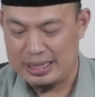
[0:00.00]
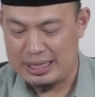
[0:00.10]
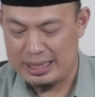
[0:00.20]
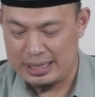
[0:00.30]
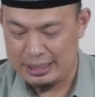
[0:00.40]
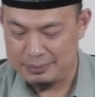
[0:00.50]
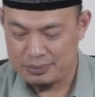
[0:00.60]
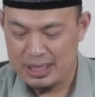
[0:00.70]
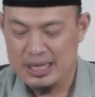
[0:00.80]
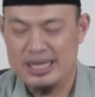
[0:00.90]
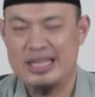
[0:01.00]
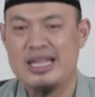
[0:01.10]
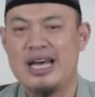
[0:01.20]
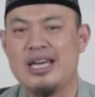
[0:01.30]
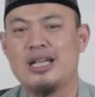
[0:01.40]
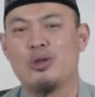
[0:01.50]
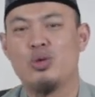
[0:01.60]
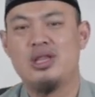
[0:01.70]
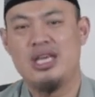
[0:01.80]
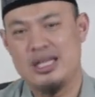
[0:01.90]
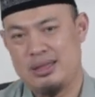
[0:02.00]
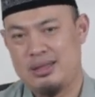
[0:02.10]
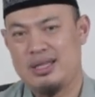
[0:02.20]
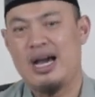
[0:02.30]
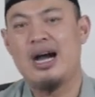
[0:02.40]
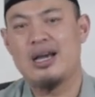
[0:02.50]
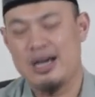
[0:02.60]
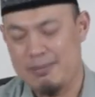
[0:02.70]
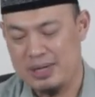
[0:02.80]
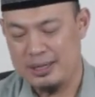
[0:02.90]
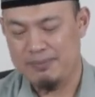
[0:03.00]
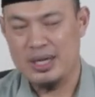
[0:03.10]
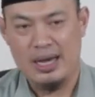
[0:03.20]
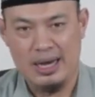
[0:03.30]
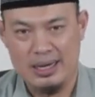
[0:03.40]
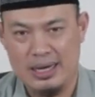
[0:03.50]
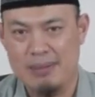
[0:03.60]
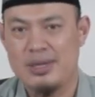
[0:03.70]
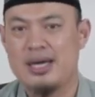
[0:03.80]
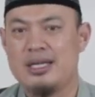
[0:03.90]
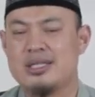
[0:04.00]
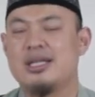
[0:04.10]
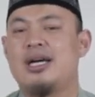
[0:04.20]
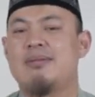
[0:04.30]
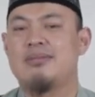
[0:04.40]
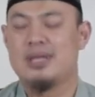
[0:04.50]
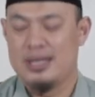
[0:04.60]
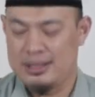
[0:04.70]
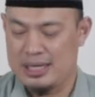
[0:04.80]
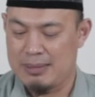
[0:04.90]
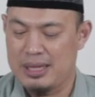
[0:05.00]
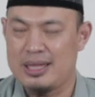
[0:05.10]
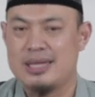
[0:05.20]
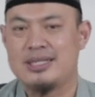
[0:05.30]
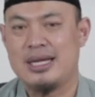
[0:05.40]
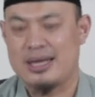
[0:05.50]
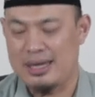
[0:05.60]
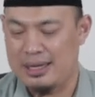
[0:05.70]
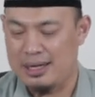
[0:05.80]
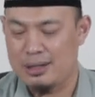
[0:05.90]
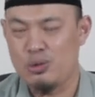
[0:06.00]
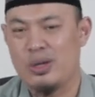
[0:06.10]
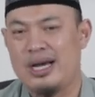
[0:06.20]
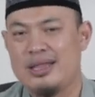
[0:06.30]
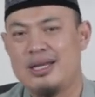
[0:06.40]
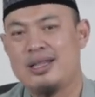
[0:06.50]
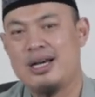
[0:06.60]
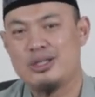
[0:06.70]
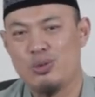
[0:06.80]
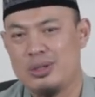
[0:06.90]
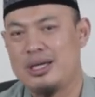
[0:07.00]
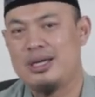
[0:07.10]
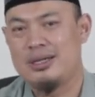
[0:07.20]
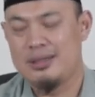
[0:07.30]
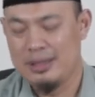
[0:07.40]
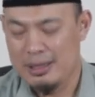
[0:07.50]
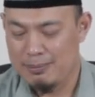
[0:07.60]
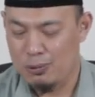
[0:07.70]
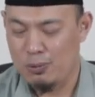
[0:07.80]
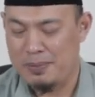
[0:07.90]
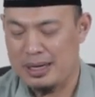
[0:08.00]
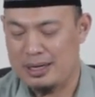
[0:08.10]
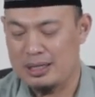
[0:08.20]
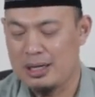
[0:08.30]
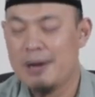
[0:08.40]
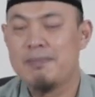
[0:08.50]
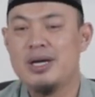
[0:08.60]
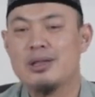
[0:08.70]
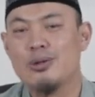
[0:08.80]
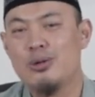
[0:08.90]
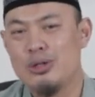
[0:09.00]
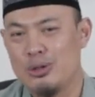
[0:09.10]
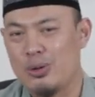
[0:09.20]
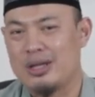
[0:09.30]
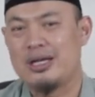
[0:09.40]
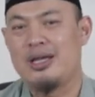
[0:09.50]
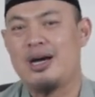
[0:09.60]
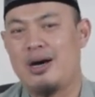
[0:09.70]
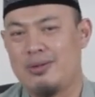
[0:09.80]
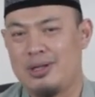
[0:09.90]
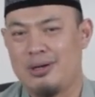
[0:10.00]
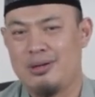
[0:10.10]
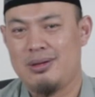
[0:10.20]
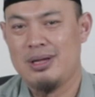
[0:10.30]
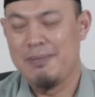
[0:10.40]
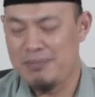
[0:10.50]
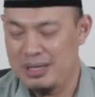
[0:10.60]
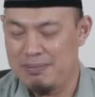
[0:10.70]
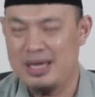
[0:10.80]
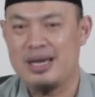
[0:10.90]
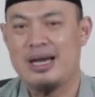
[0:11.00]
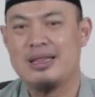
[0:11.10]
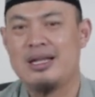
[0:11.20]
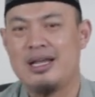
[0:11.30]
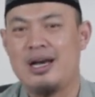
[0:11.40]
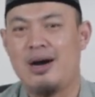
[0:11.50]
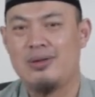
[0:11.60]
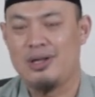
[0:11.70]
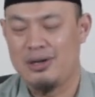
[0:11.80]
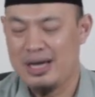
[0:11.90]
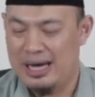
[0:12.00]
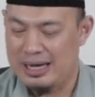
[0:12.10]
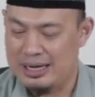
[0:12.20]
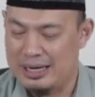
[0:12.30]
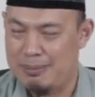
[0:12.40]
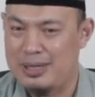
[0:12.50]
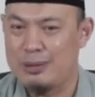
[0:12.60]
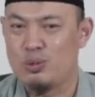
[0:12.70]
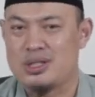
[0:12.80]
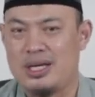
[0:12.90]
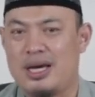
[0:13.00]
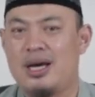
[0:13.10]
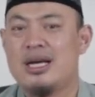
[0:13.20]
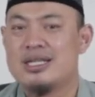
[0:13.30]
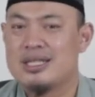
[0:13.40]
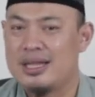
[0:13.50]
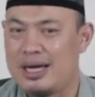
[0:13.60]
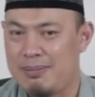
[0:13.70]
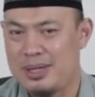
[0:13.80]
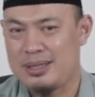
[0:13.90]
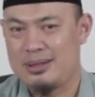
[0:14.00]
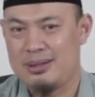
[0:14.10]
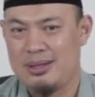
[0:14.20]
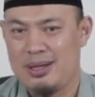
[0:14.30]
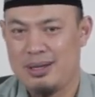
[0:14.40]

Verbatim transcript: adalah hidayatuddin agama agama Islam yang berdasarkan Al-Quran dan As-Sunnah merupakan petunjuk dari Allah, bimbingan dari Allah agar manusia selamat.